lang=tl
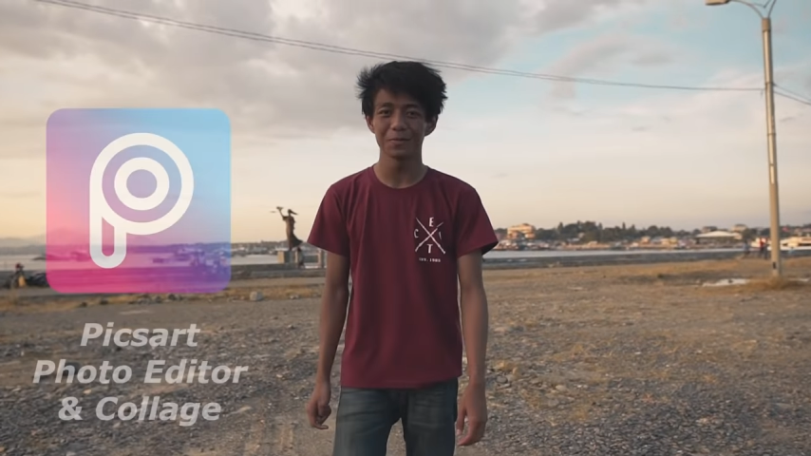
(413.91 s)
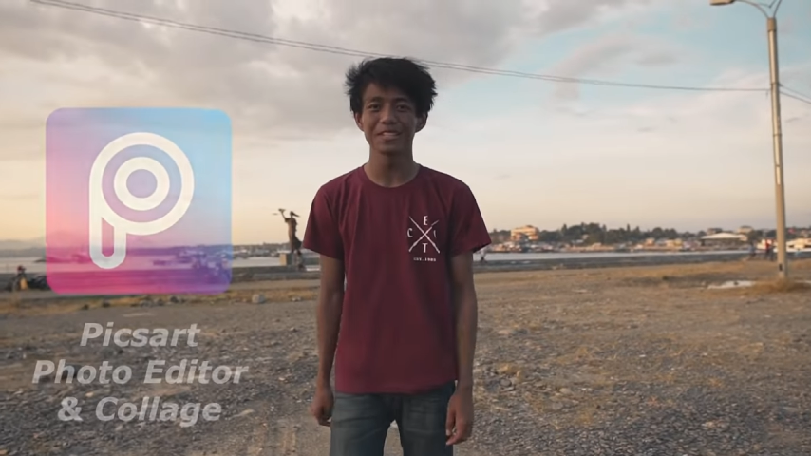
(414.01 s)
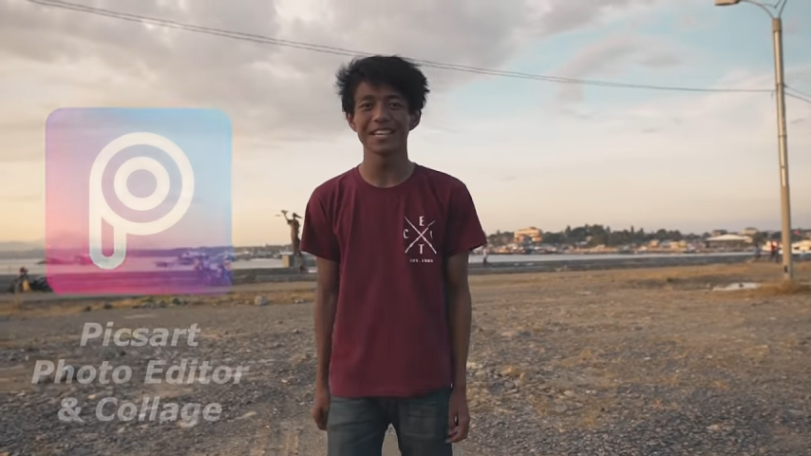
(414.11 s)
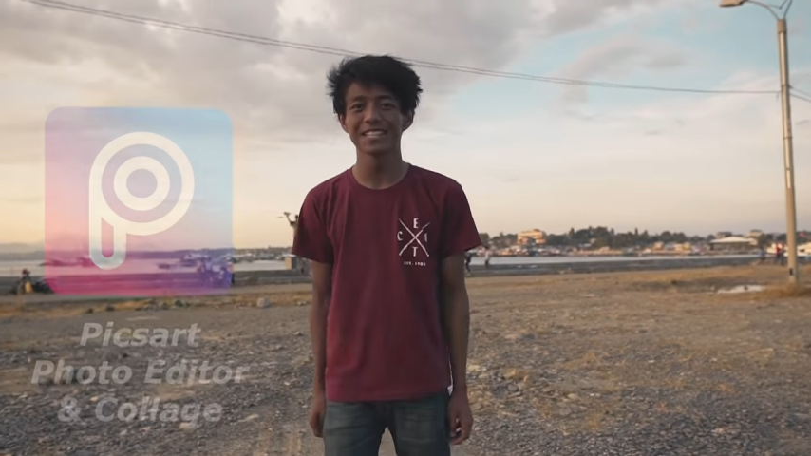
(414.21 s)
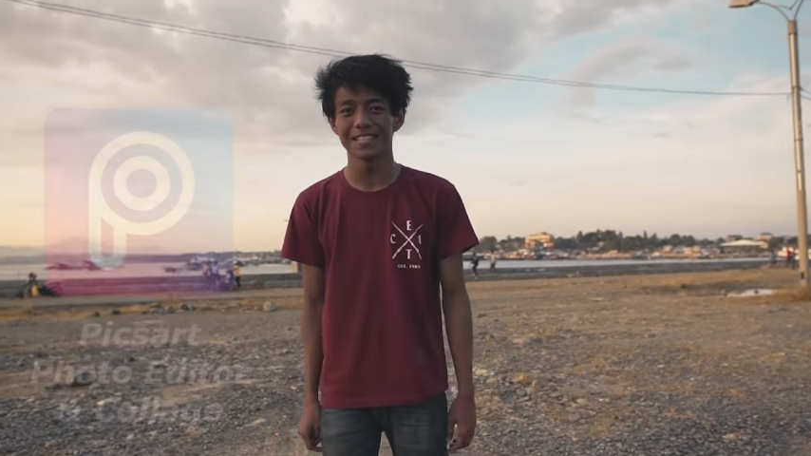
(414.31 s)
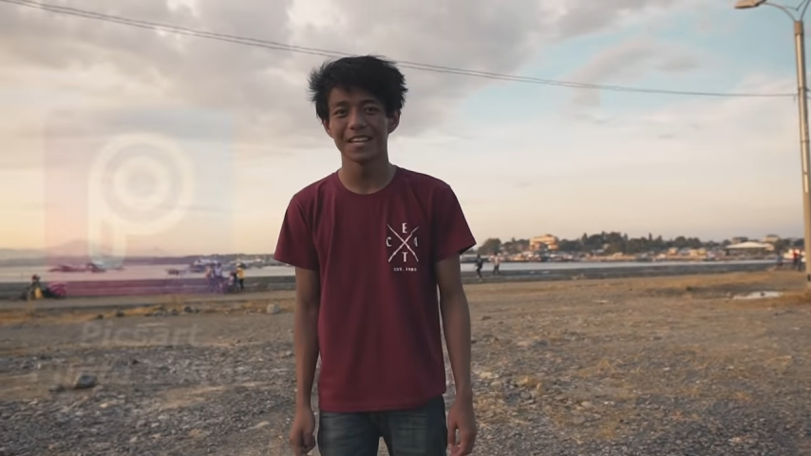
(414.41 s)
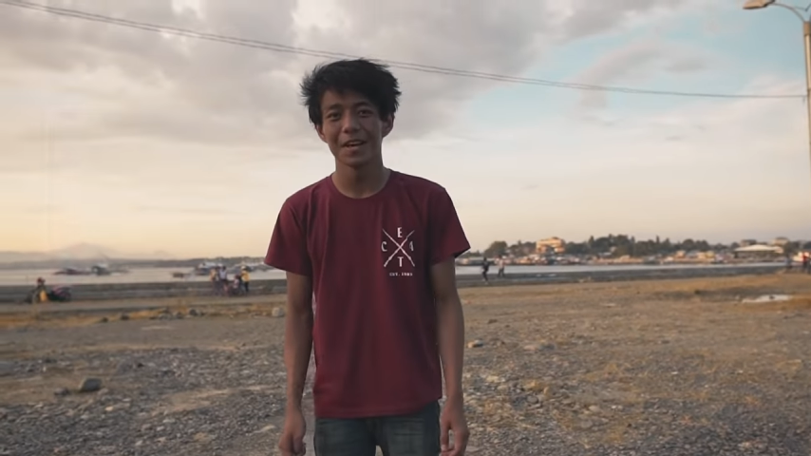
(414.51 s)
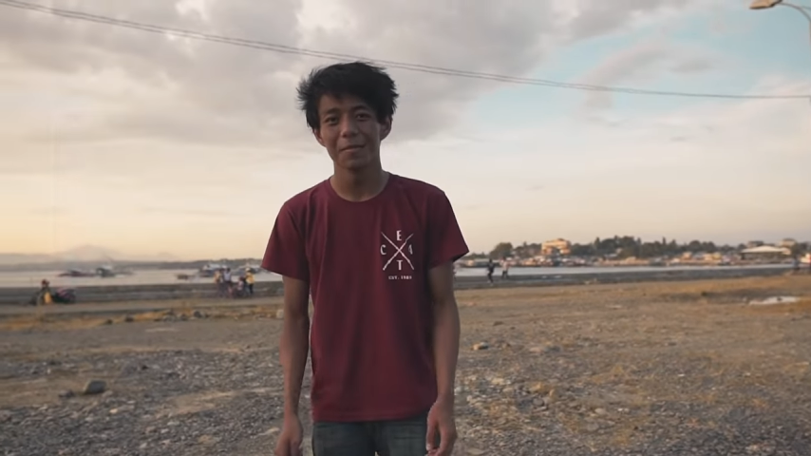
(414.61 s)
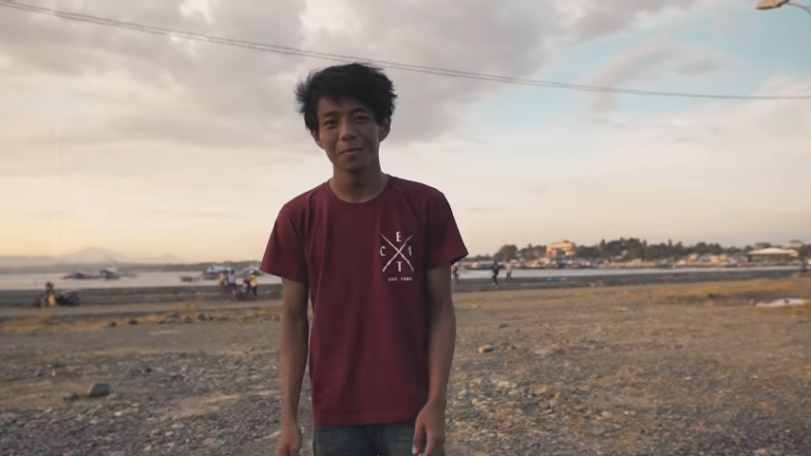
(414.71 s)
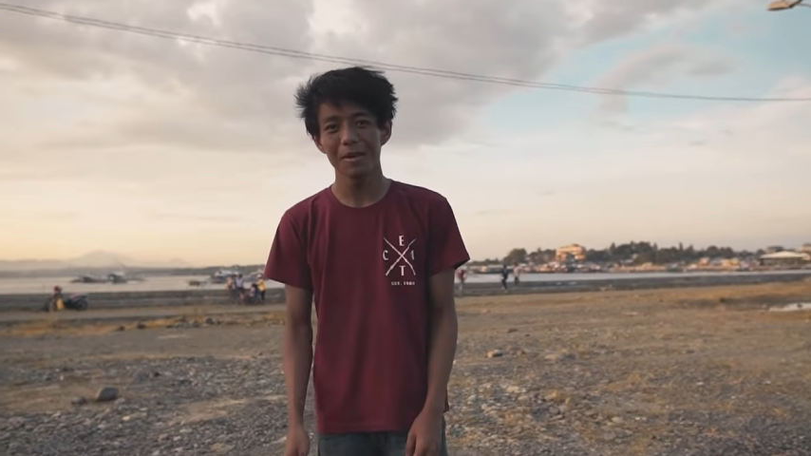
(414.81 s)
presets,
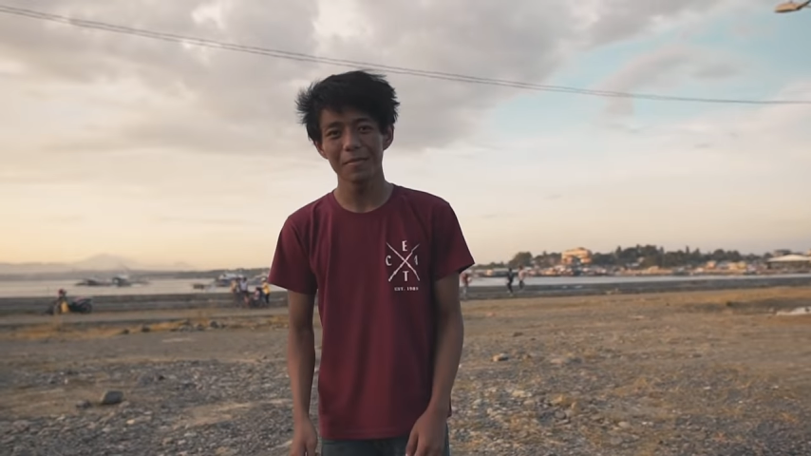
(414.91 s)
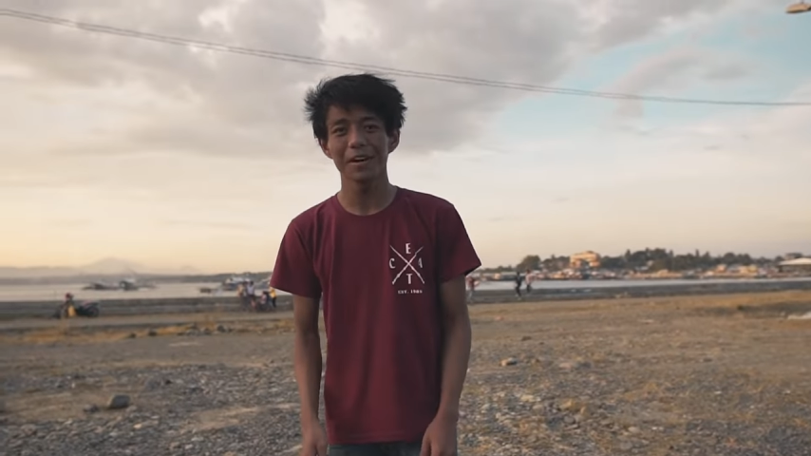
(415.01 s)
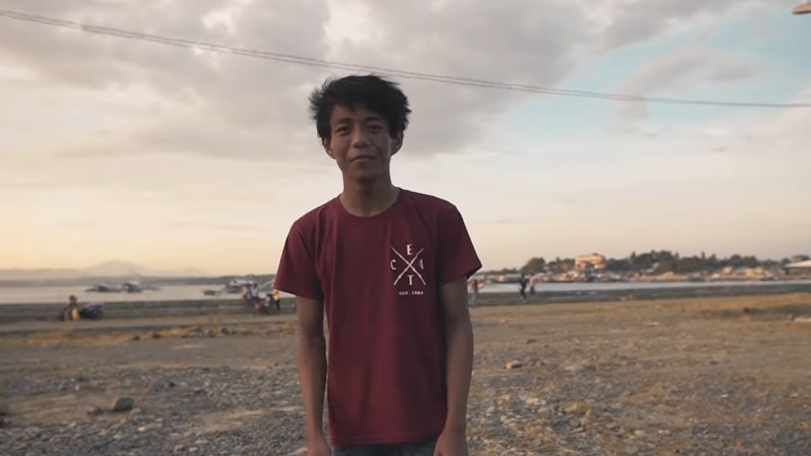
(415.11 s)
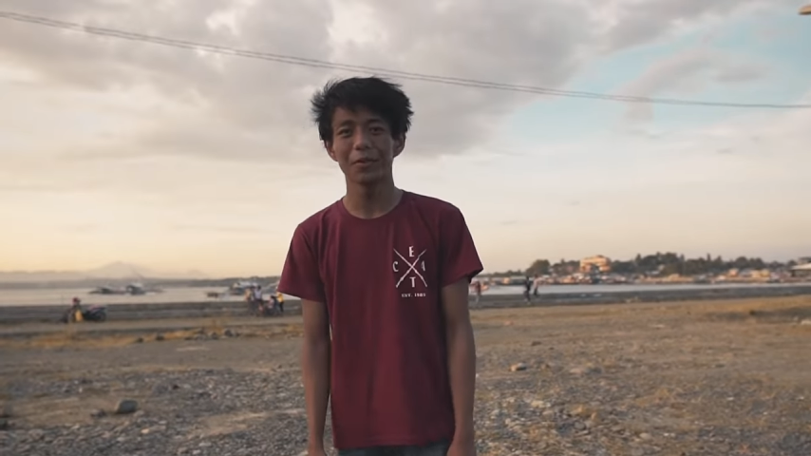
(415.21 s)
may mga